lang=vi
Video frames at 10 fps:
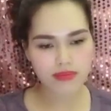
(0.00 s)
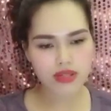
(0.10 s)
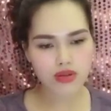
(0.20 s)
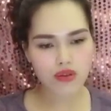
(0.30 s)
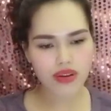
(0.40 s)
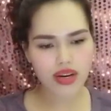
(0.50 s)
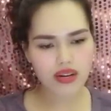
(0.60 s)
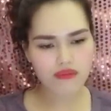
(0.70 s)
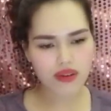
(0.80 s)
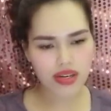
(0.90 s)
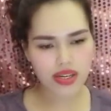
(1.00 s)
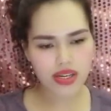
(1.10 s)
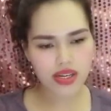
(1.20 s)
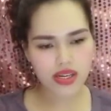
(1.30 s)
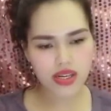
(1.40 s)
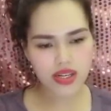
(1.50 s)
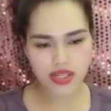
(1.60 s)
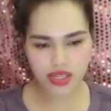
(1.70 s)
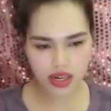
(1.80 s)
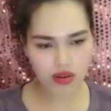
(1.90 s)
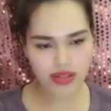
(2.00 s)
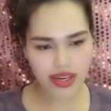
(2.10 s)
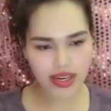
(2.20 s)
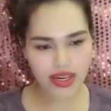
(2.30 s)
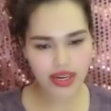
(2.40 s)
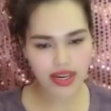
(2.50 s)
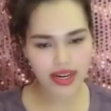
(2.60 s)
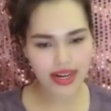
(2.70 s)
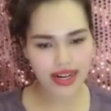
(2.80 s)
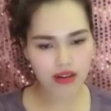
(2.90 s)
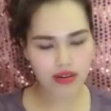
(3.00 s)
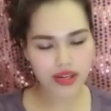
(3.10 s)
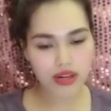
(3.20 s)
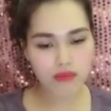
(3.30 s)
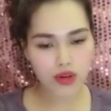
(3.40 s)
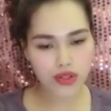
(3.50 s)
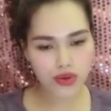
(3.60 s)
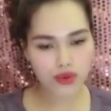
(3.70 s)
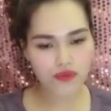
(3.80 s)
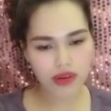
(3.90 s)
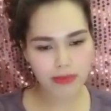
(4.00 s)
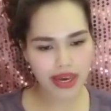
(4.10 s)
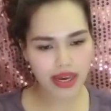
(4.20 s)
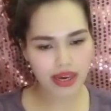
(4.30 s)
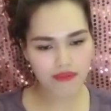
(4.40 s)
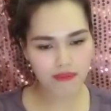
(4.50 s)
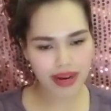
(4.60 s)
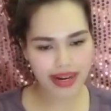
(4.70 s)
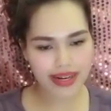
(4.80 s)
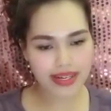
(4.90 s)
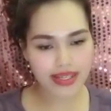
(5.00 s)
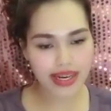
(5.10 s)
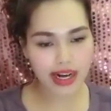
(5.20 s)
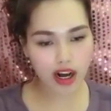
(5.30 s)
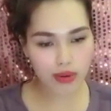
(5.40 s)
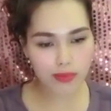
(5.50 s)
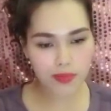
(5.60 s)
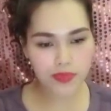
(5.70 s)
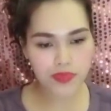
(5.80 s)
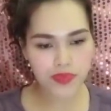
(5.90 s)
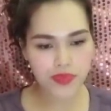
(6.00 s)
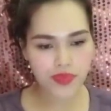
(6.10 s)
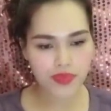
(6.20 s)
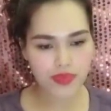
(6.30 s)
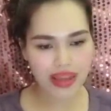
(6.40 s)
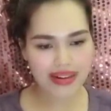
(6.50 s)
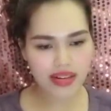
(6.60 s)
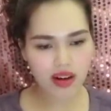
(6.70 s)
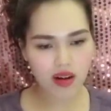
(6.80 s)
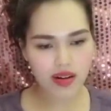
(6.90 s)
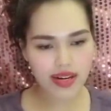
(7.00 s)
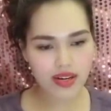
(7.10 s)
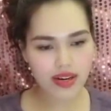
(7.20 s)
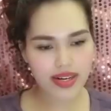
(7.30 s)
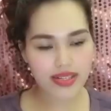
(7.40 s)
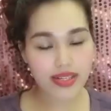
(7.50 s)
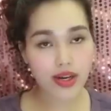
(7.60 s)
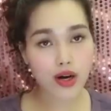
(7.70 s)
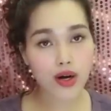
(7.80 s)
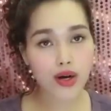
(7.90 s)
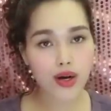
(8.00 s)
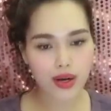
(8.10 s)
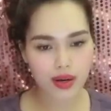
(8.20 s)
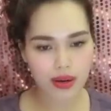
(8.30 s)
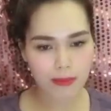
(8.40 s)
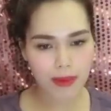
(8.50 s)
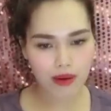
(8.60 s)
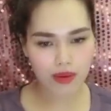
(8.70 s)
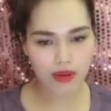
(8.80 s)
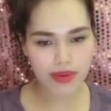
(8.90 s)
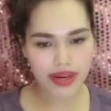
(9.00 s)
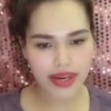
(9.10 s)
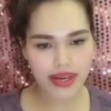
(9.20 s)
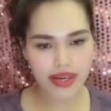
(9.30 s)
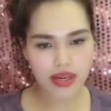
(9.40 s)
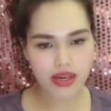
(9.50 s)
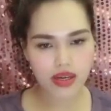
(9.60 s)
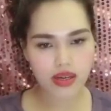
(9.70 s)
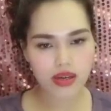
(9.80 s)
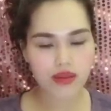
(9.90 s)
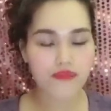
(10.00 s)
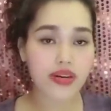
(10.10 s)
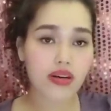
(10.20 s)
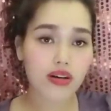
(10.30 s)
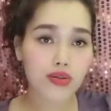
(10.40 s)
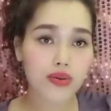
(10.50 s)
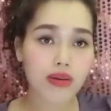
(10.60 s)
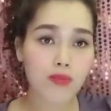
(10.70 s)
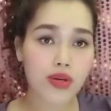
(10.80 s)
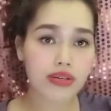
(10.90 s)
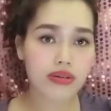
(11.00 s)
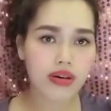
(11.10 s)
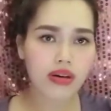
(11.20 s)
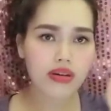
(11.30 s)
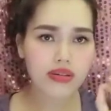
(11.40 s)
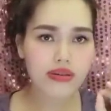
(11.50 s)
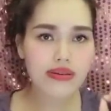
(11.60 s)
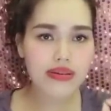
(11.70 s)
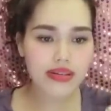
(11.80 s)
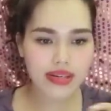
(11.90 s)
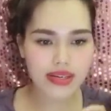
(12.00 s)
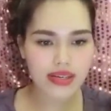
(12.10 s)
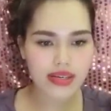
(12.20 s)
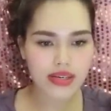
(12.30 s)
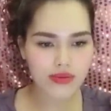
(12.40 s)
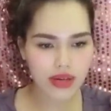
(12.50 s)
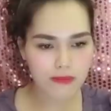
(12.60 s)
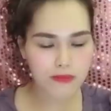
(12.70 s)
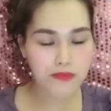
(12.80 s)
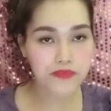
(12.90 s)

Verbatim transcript: Nhưng tôi vẫn lởn vởn nghĩ nghĩ rất có thể Nga còn nhớ mối thù với mẹ mà kỳ thị con. Đánh nó khi nó nghịch gì đó. Bảo không nghe vì con tôi là một đứa cực kỳ hiếu động.